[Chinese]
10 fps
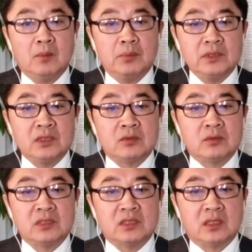不仅
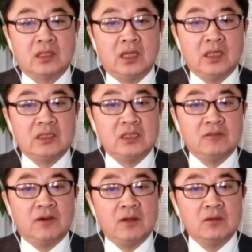如此，西
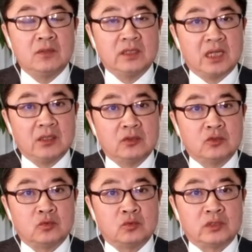方国家的
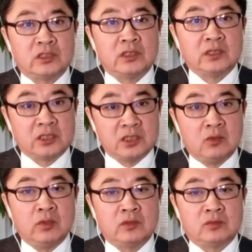组织的社
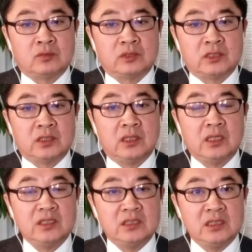会组织、
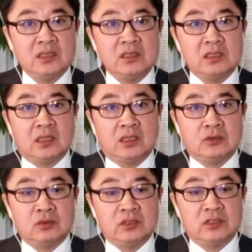经济和
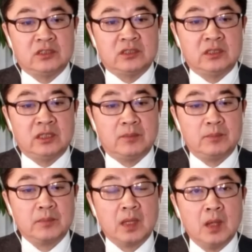军事实力。
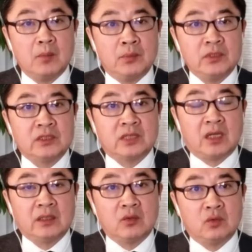不是
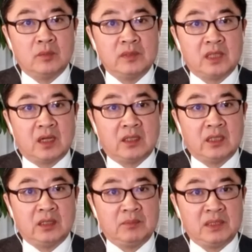当年国民党
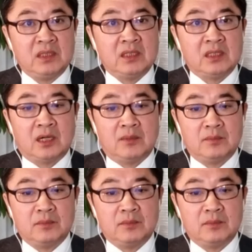可以比拟的，